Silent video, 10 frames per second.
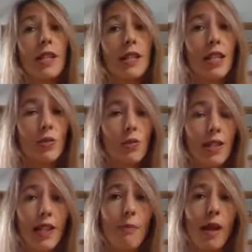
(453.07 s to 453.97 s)
Si tu
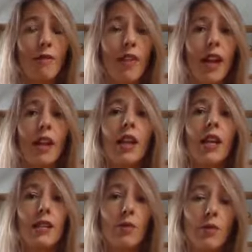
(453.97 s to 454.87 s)
ne sais pas le faire,
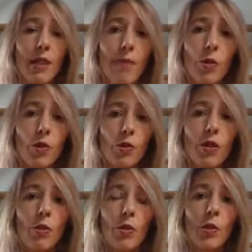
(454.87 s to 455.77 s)
si tu ne sais pas
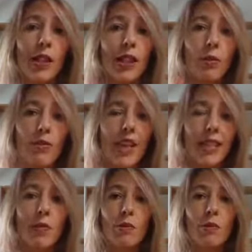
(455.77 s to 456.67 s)
aujourd'hui construire des
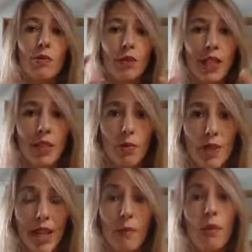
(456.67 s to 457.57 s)
conversations de vente qui sont
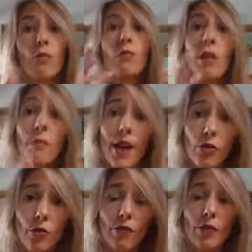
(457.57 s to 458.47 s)
simples ou des
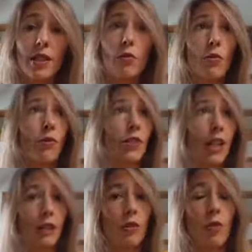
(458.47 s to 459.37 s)
pages de vente si tu vends
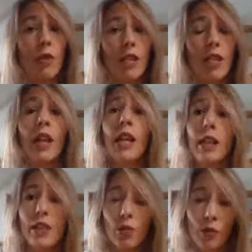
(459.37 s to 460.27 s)
directement en ligne
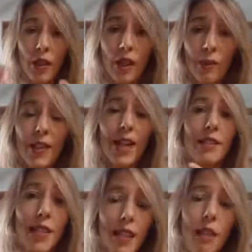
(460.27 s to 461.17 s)
qui sont
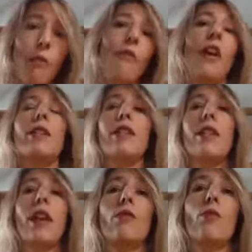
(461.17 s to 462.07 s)
efficaces et qui convertissent
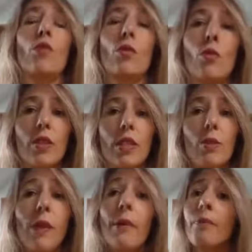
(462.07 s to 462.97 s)
directement sur ton
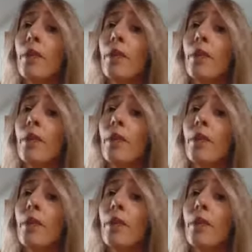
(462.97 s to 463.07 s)
site web,